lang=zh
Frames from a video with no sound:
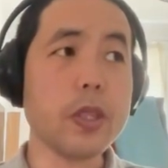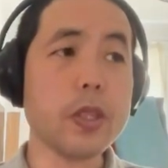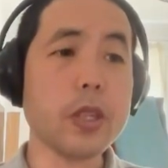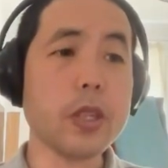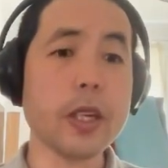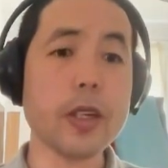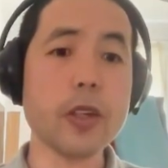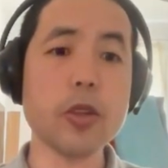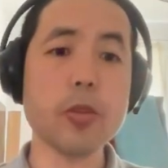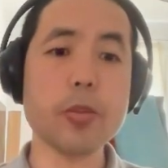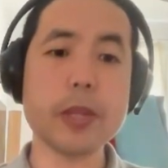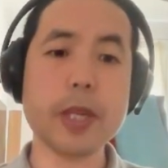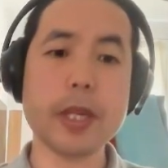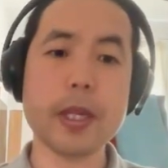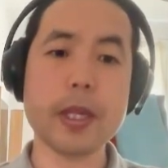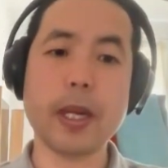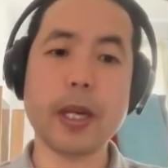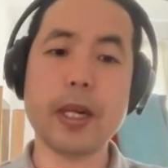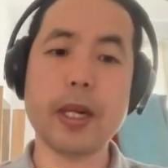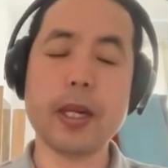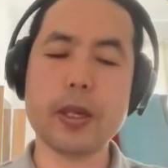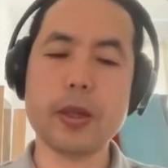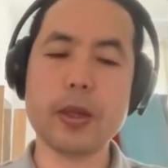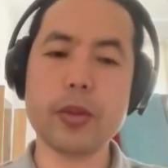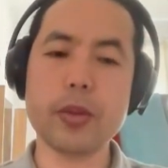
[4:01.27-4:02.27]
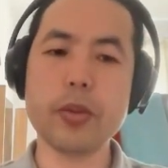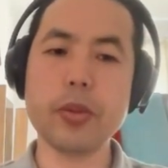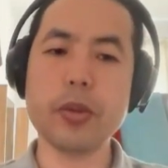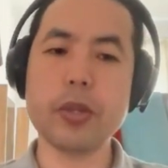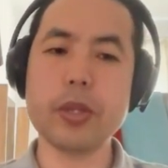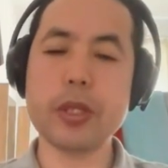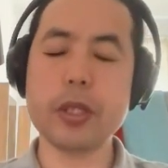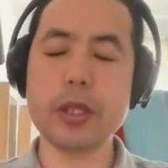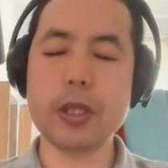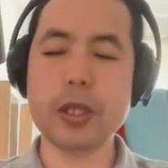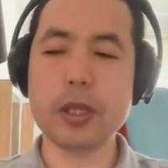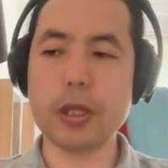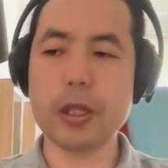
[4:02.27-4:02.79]
大家都不再谈论。然后最
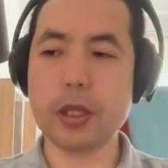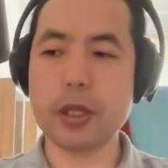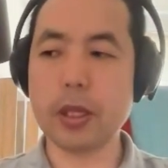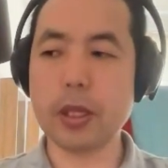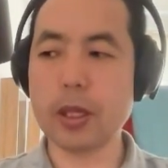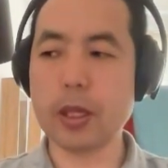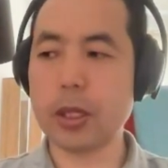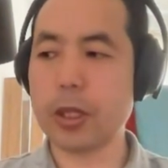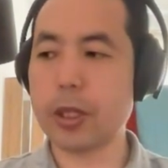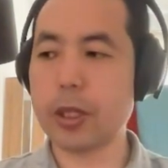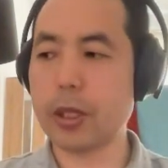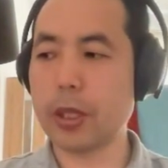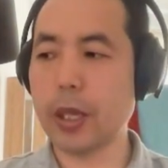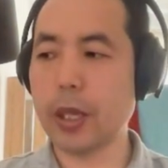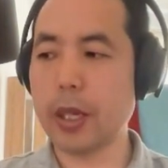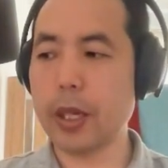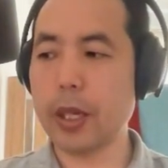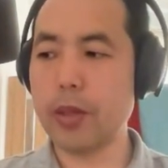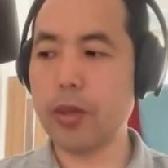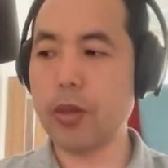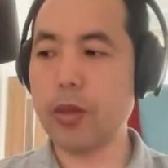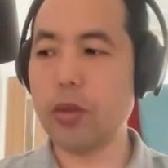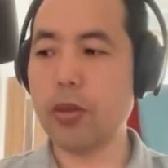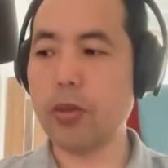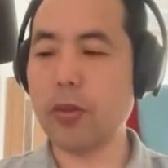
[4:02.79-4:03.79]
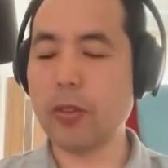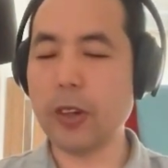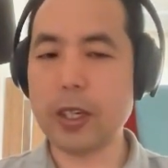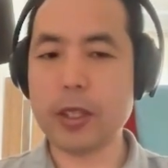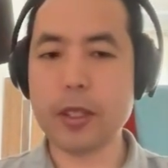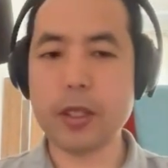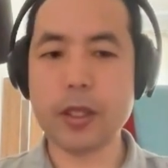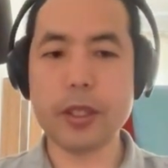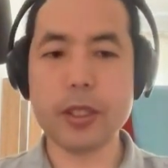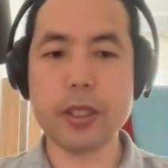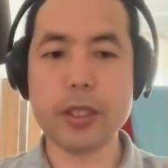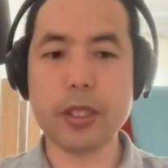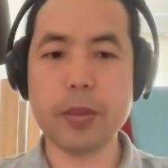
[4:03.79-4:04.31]
近这个事态又发
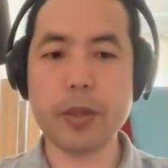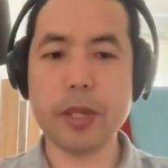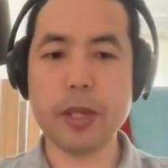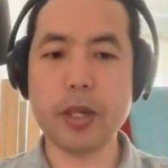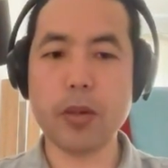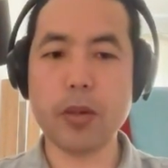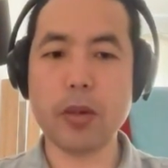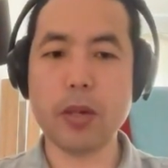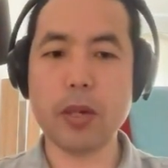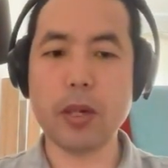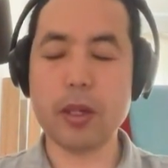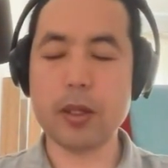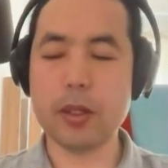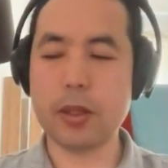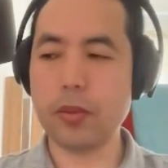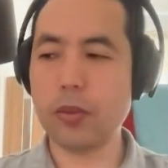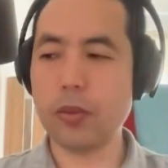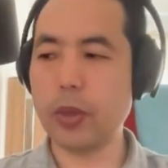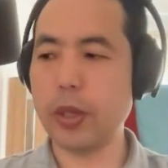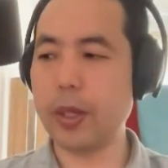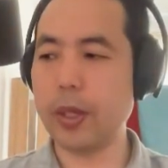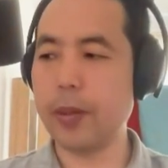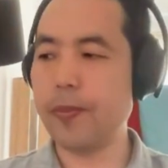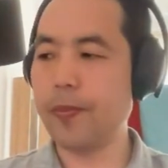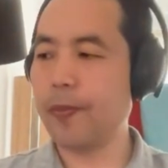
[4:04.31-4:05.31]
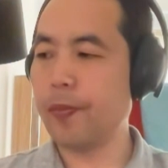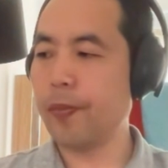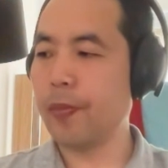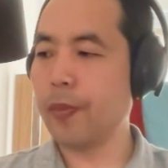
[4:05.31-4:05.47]
生了一些变化，因为